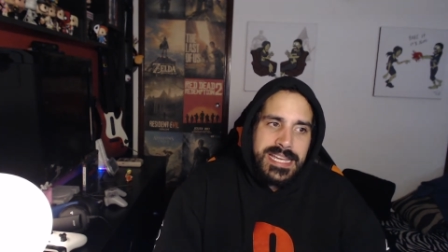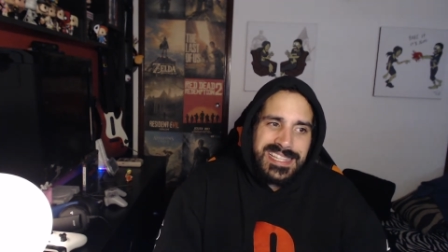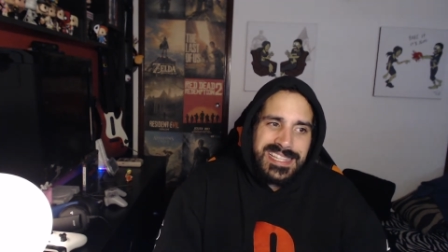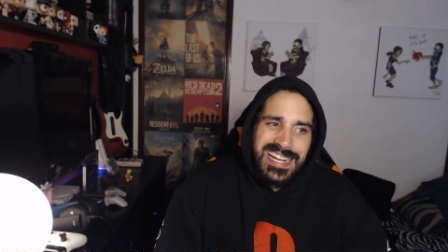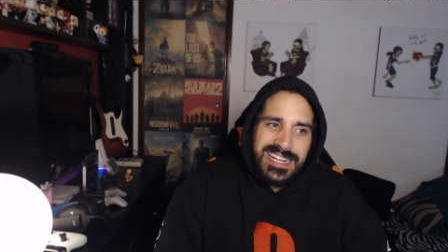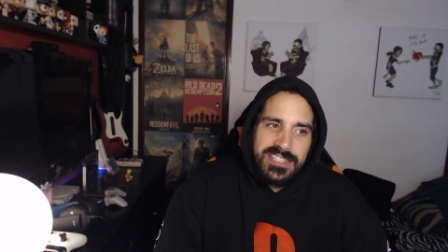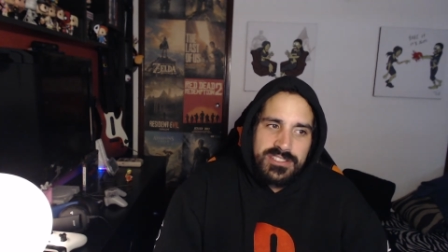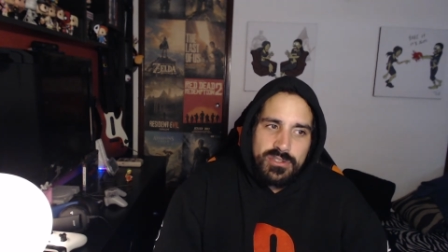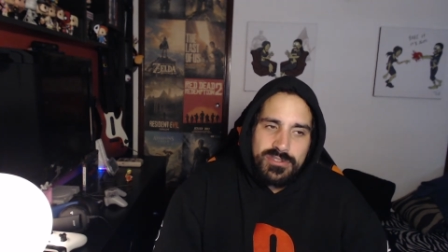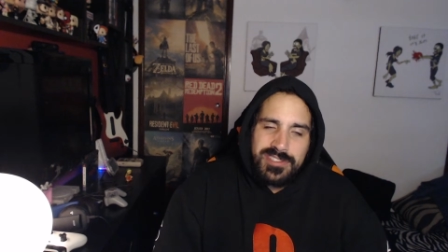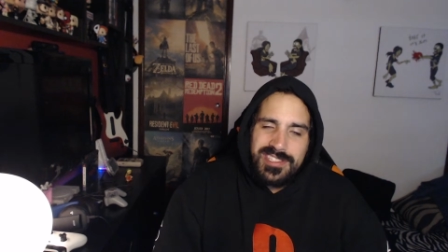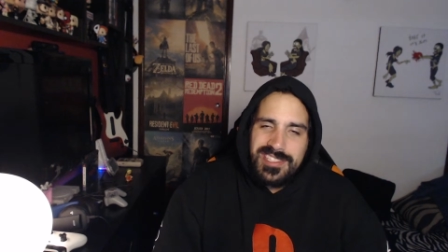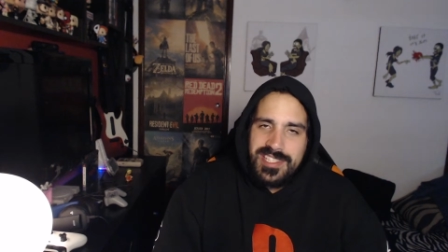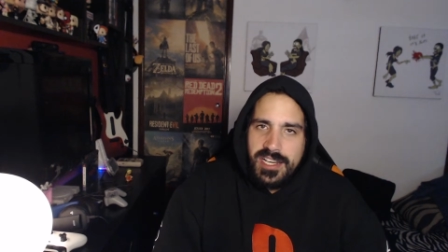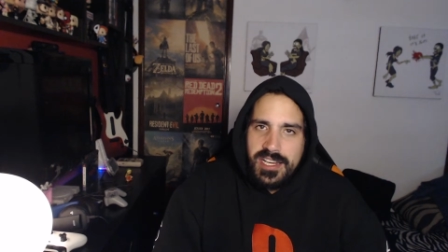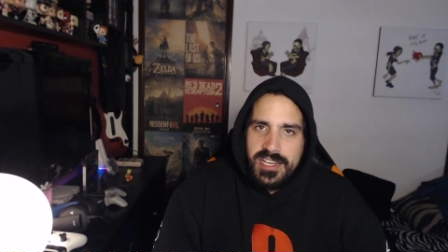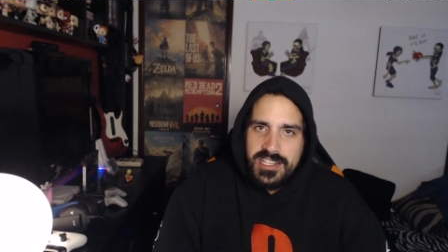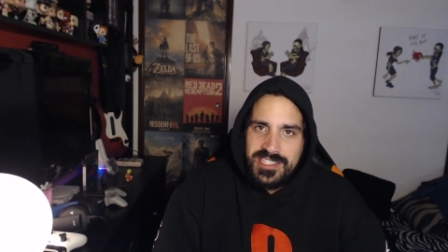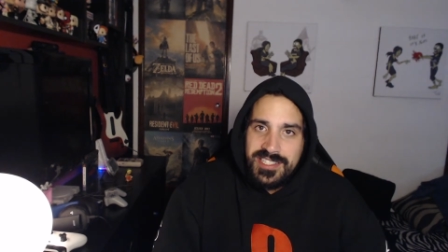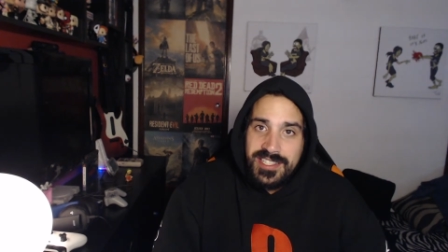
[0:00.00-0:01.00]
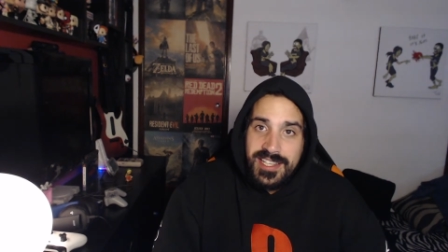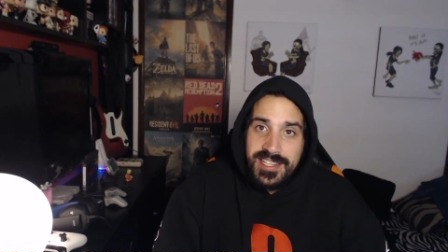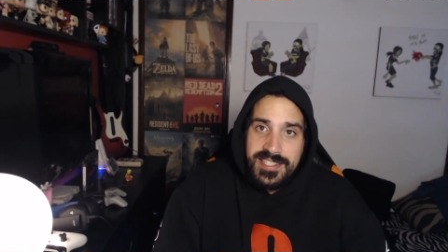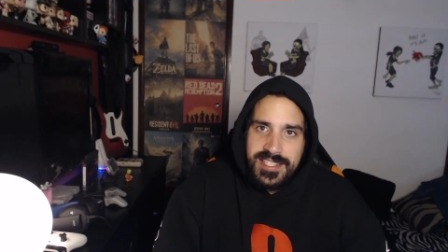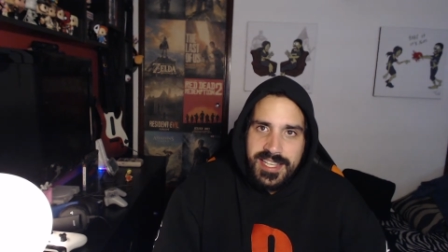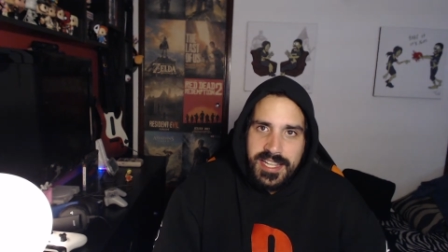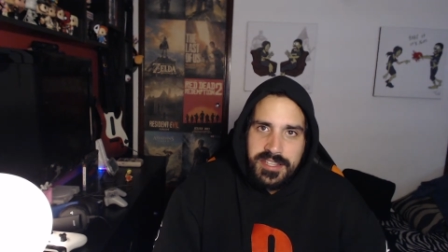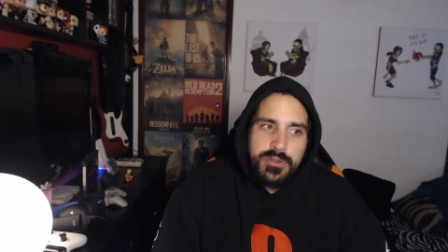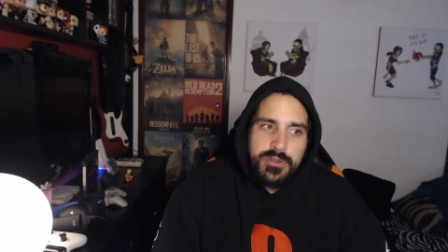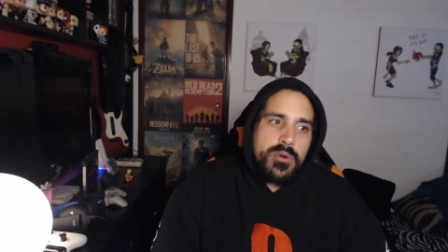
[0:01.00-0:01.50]
Dark Souls 3
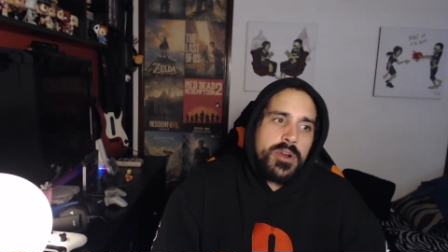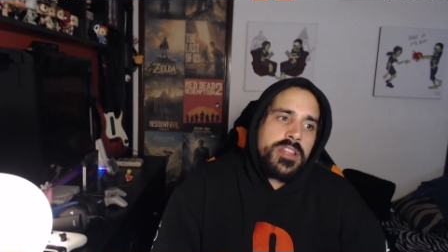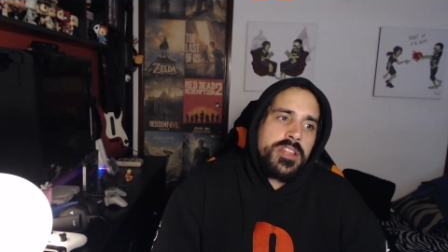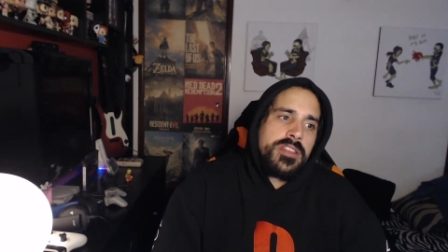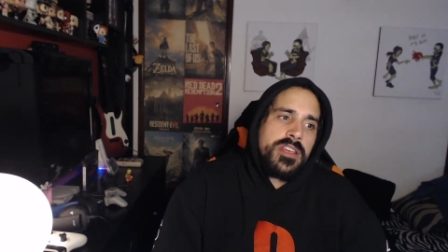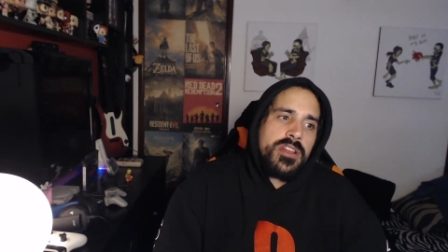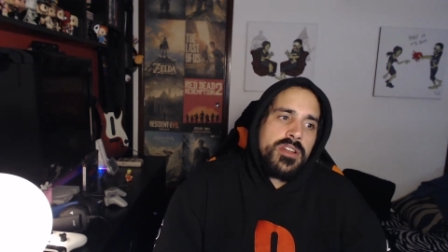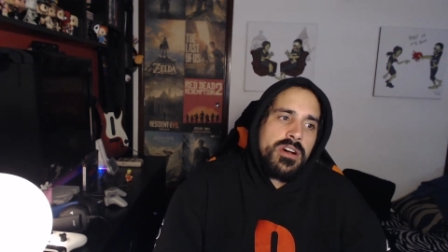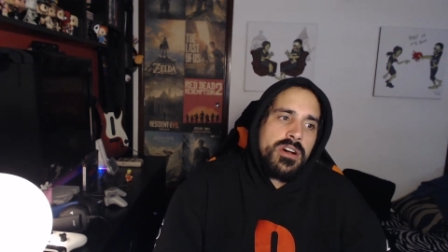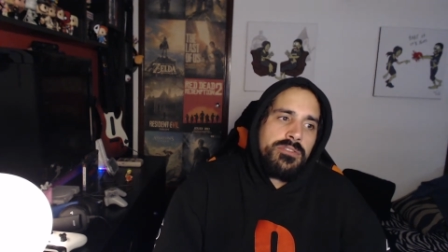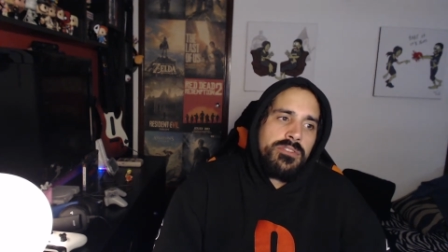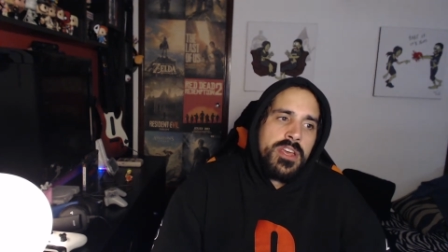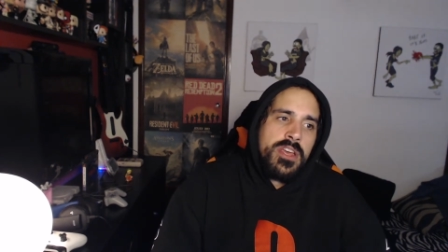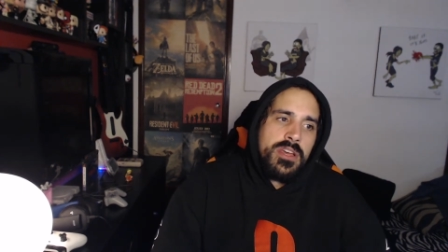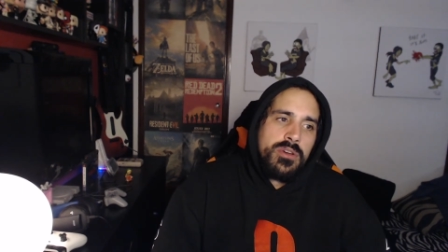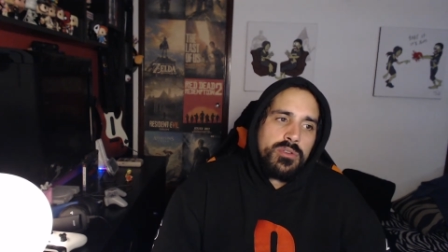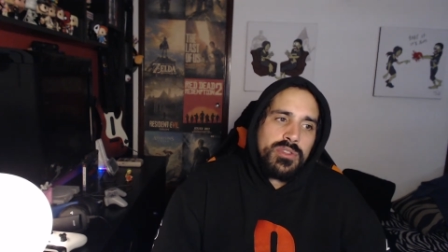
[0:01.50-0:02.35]
17,49€,